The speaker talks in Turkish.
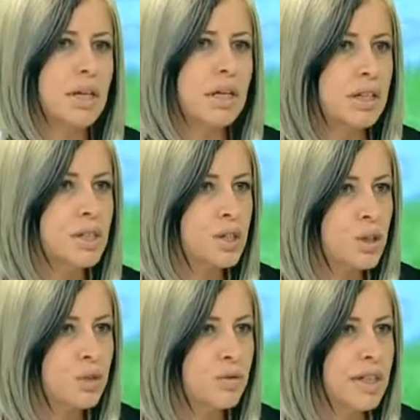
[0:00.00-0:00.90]
İlişki
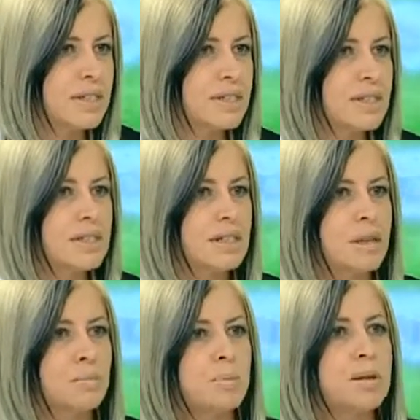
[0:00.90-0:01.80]

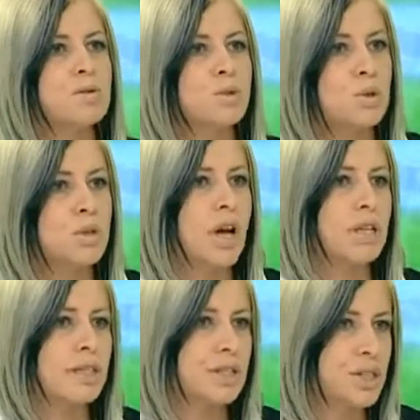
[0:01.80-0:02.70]
kuvvetliyse bebeğin ruhsal
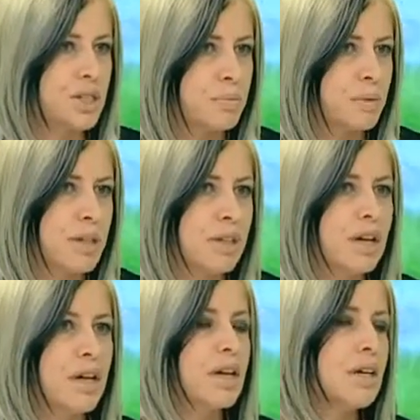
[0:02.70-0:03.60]
gelişimi
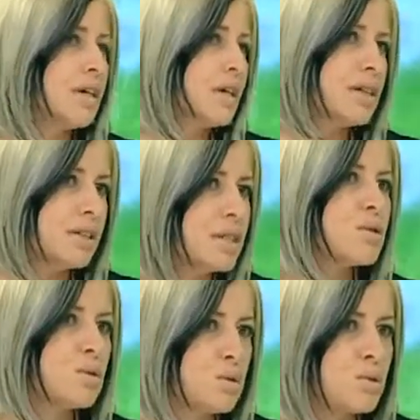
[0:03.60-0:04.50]
e, de
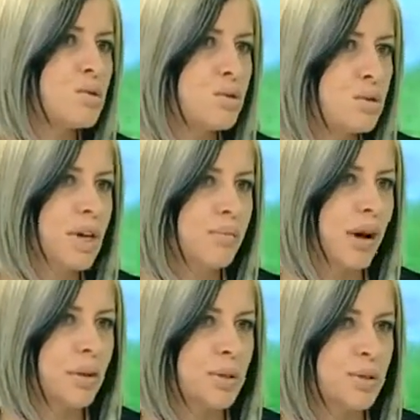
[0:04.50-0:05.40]
sorunsuz
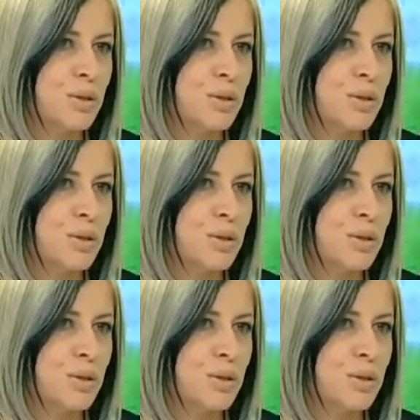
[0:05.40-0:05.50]
devam ediyor.